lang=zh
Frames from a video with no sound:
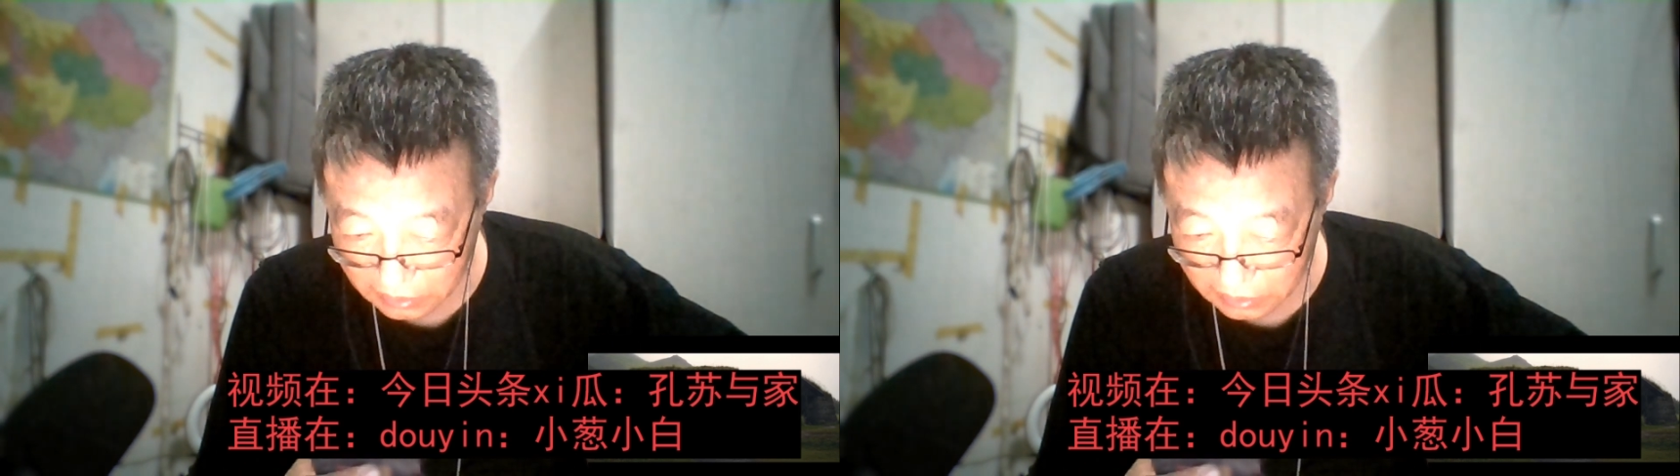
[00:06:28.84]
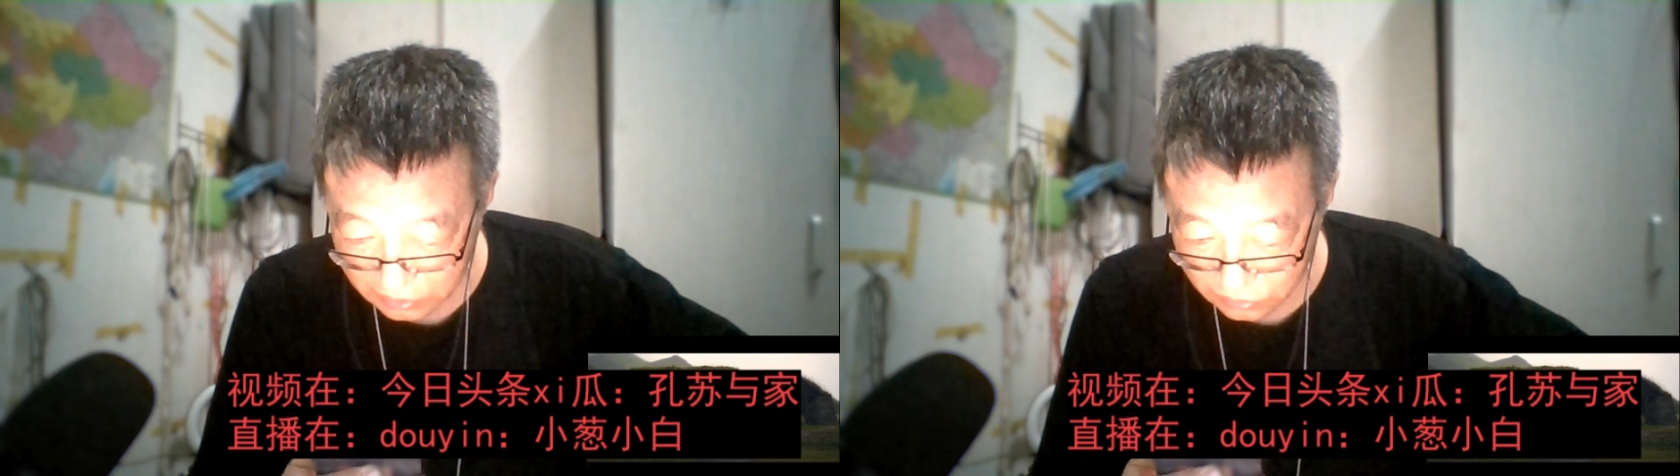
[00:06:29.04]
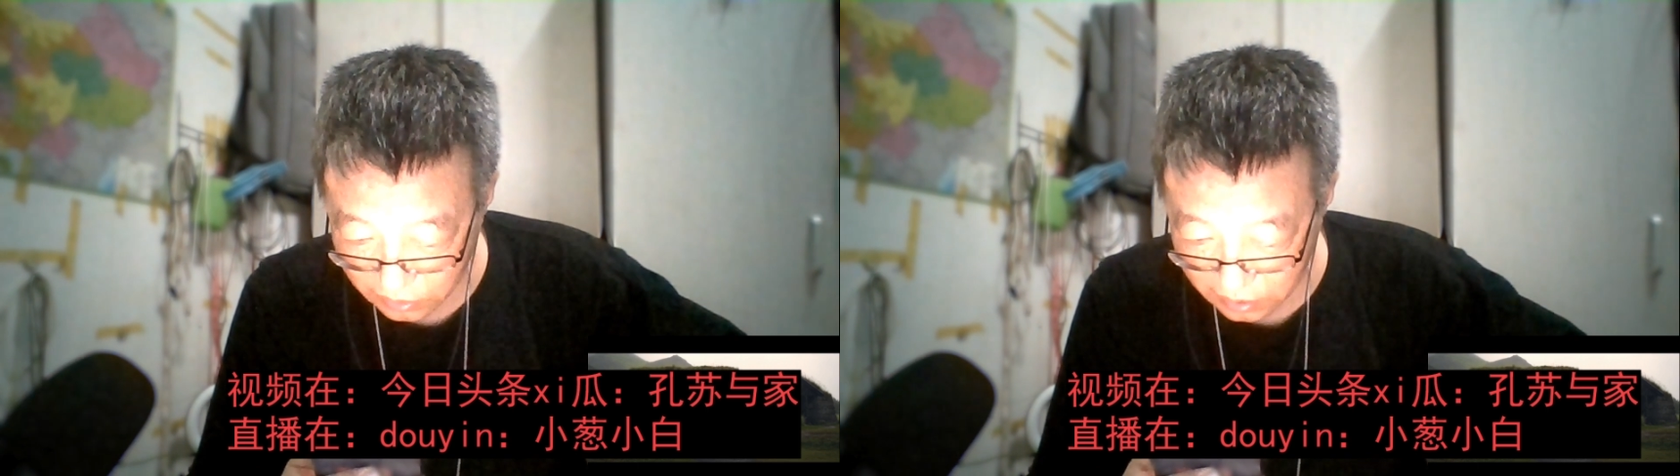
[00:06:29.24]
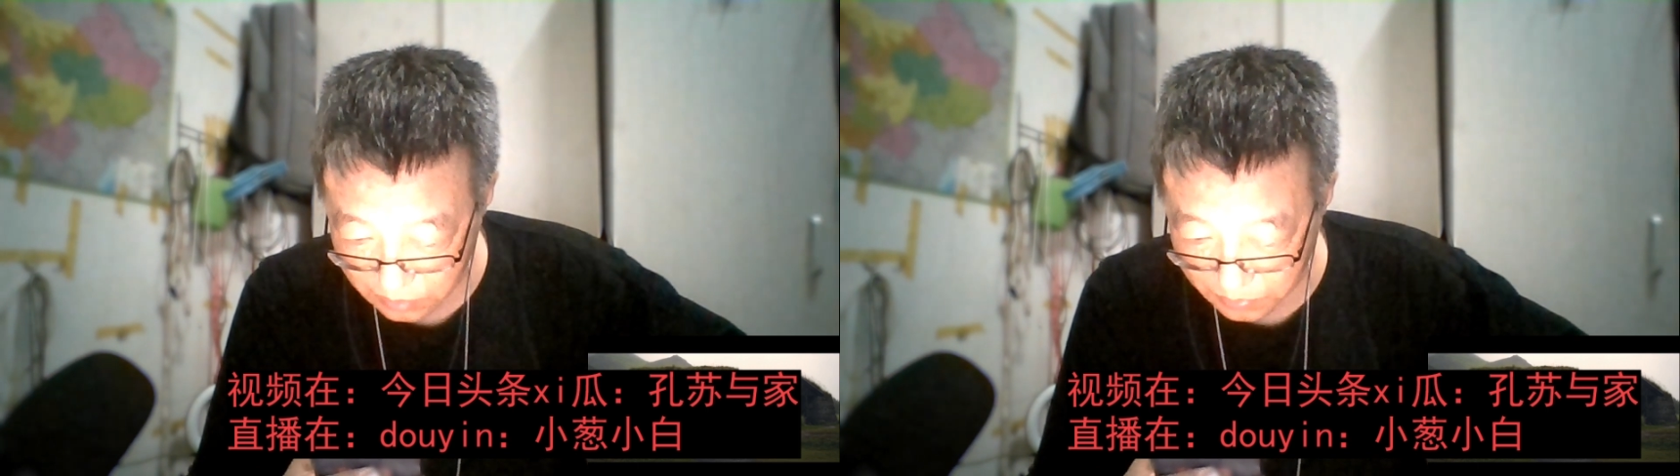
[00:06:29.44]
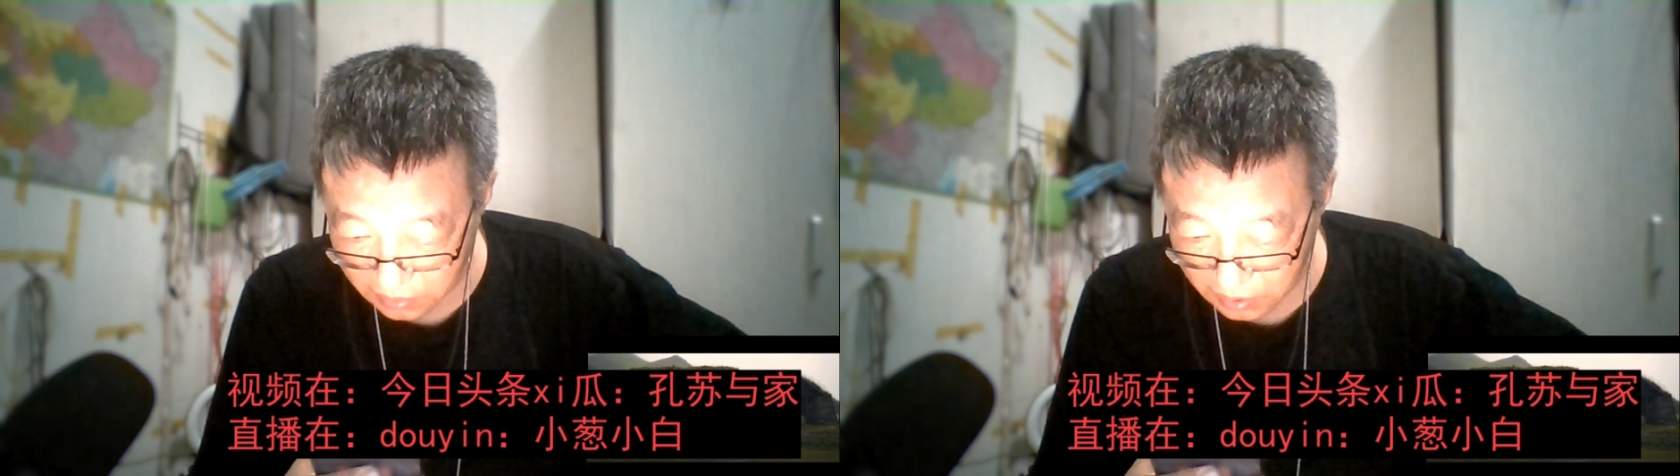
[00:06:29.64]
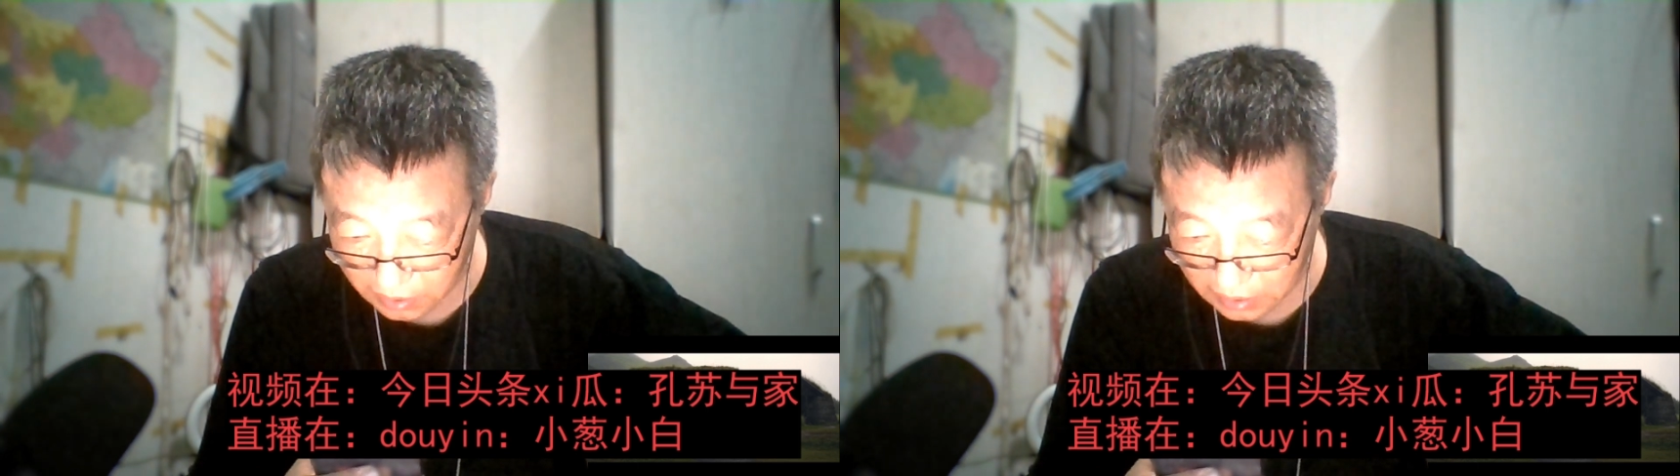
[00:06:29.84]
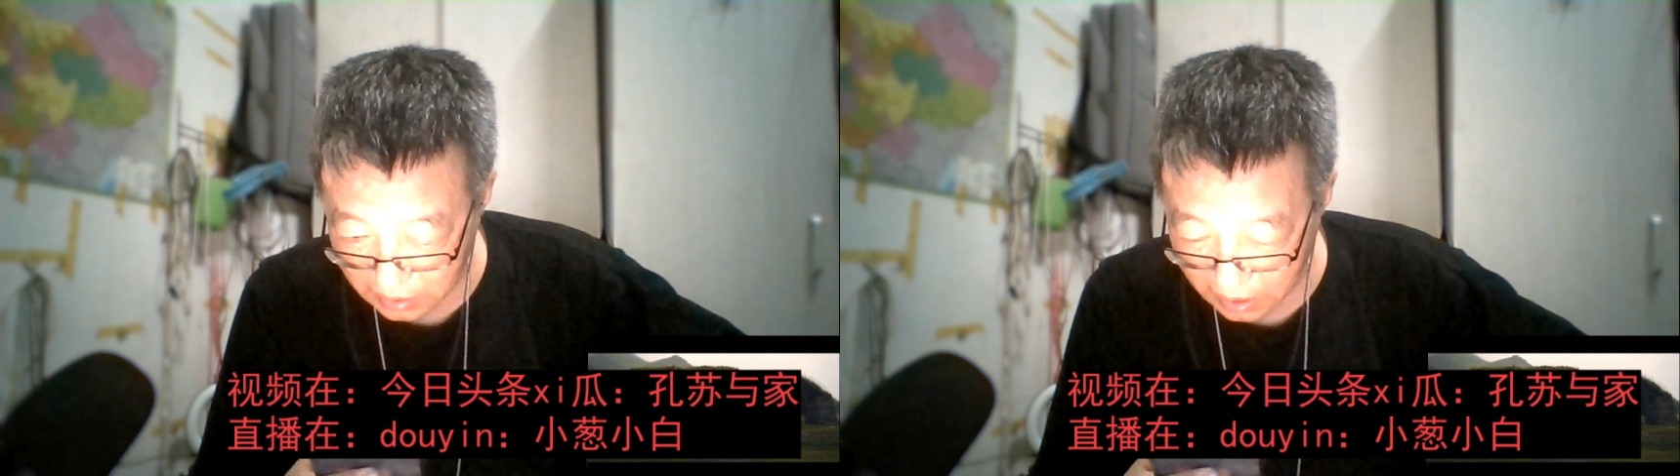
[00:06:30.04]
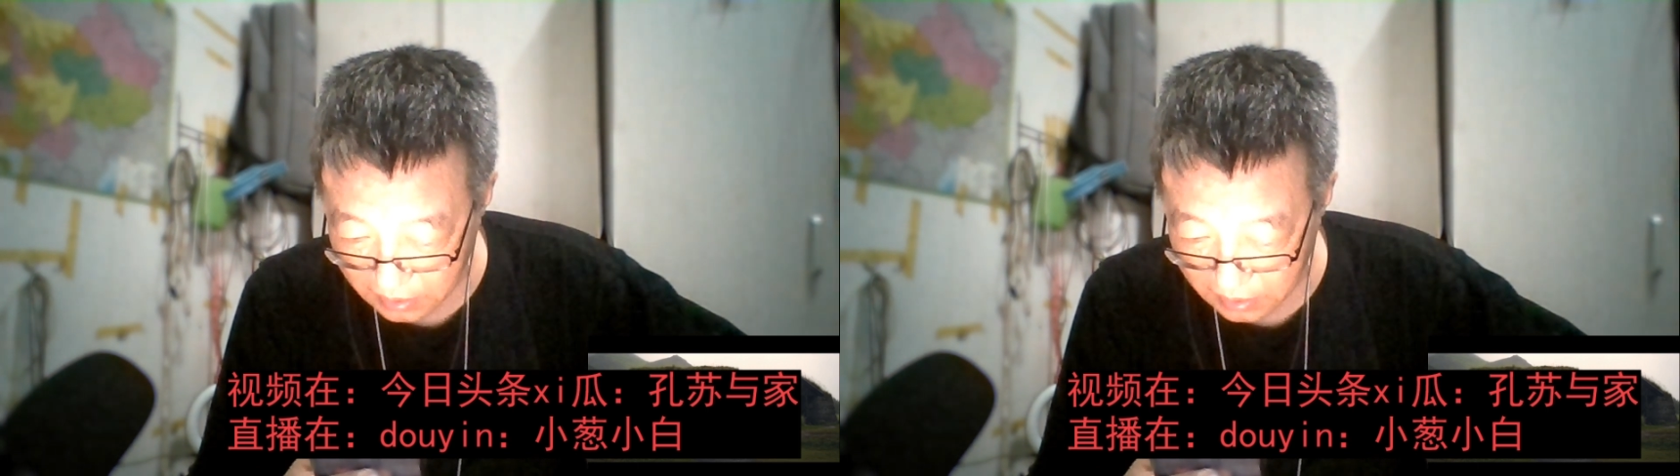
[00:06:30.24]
全是标题链